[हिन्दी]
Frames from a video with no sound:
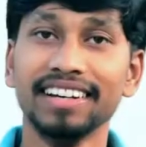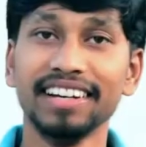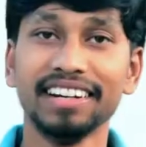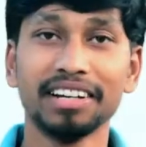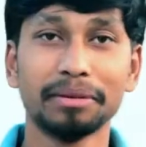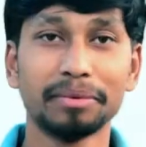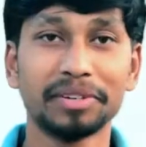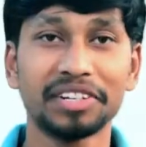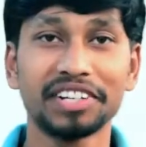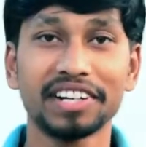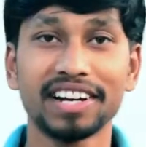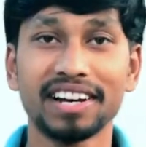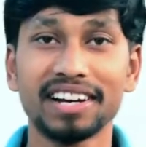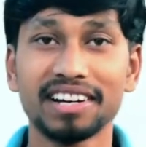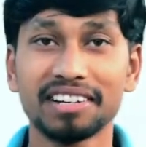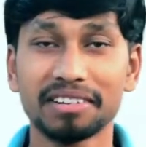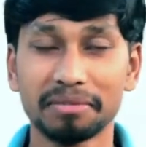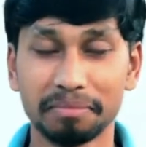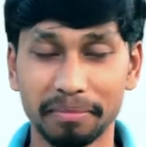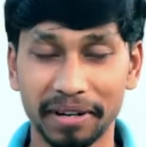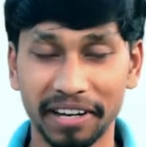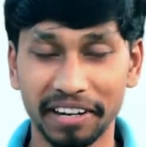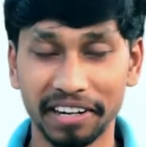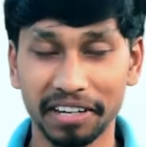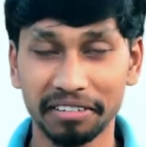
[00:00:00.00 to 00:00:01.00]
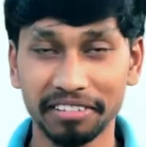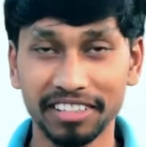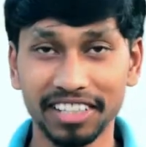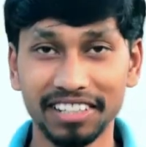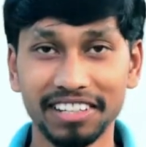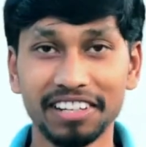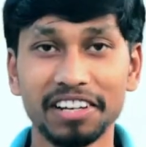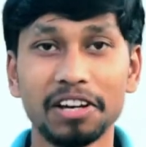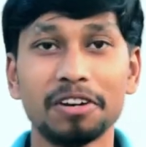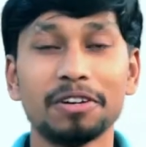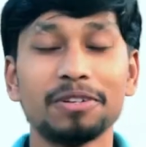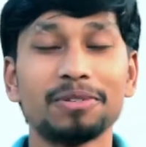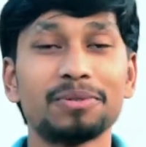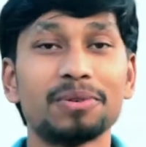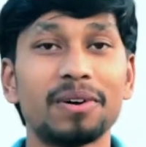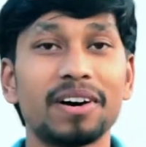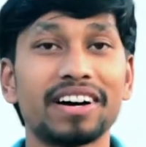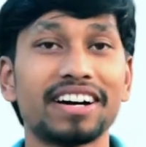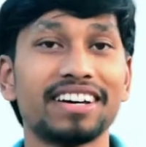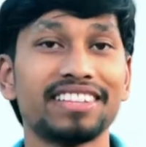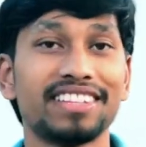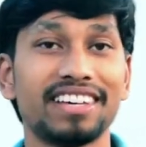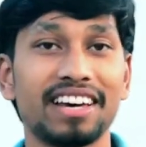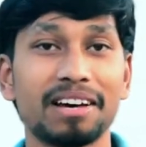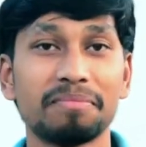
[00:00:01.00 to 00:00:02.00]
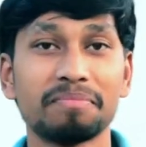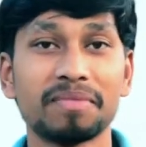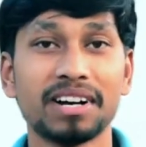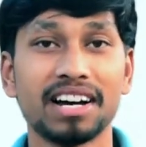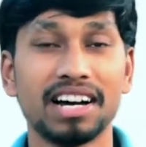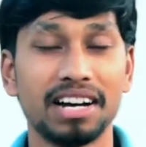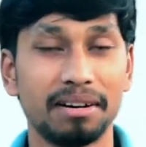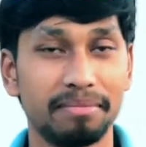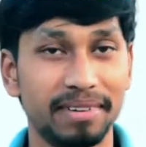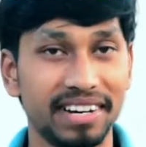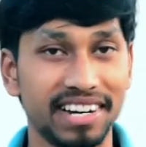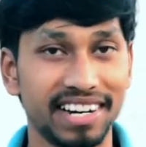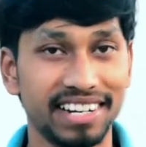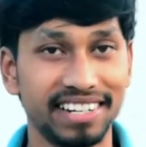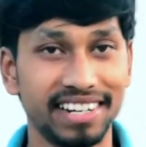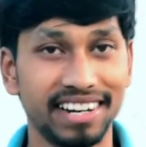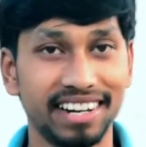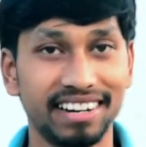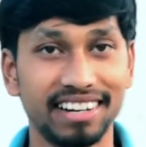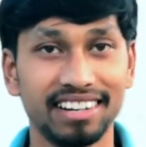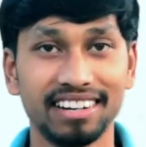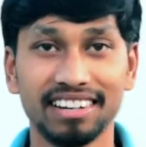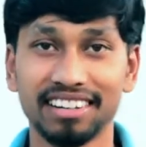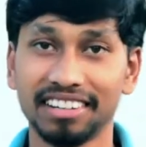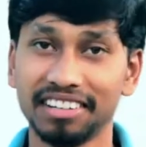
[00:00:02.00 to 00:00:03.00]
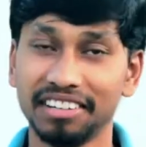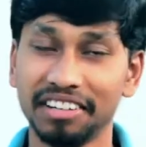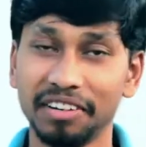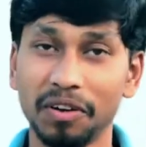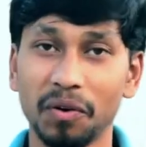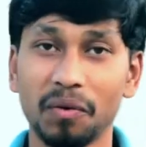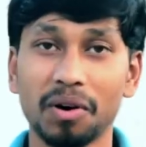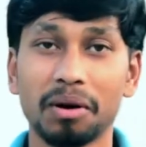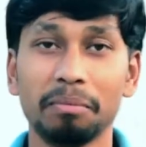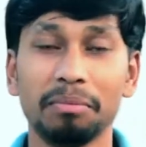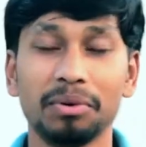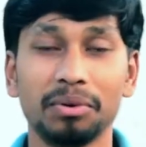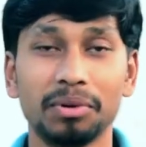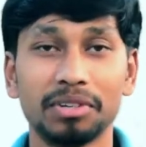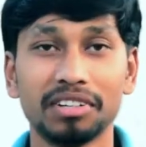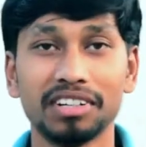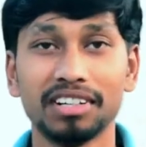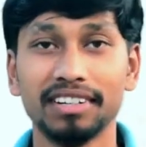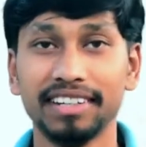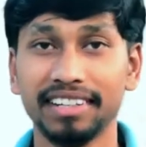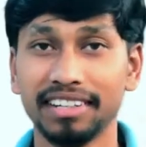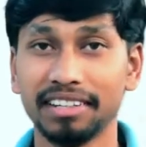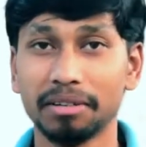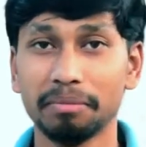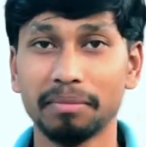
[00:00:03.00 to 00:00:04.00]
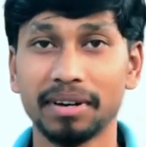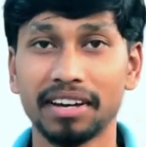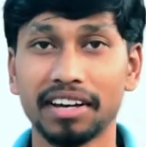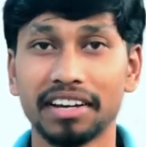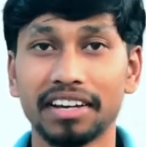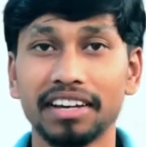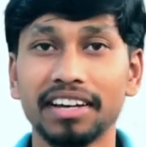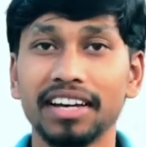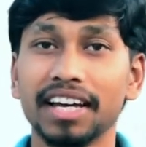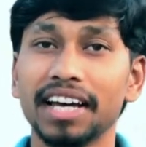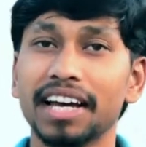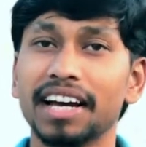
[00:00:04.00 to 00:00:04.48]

हे hey, नमस्कार मैं रवि स्वागत है आपका हमारे चैनल न्यू कंप्यूटर लिंक में